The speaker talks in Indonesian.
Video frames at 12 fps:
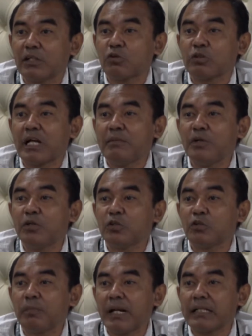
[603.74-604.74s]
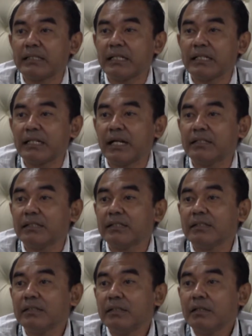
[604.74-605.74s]
terutama untuk pelatihan dan
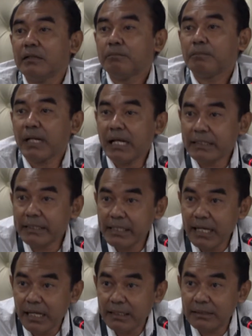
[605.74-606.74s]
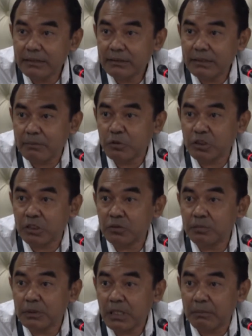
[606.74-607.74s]
pelatihan termasuk
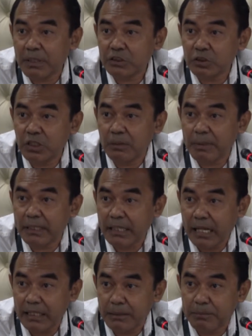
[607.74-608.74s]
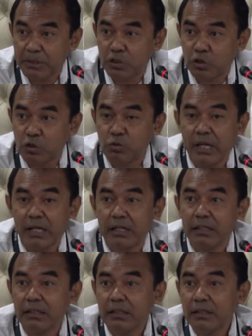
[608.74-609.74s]
termasuk juga pengendalian pintu
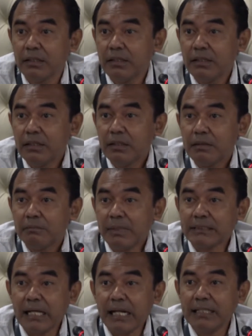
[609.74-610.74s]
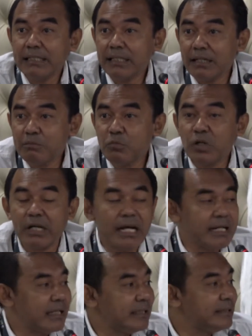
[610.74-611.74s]
keluar. Masalahnya kan bukan
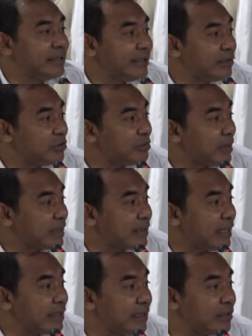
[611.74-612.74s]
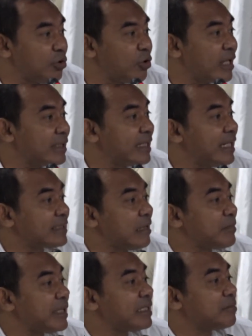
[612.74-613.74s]
ada di situ, masalahnya itu orang tidak
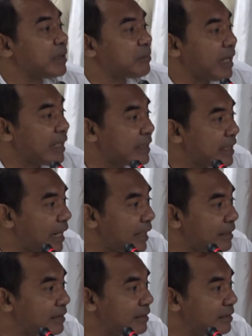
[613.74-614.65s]
sampai di tempat pelatihan.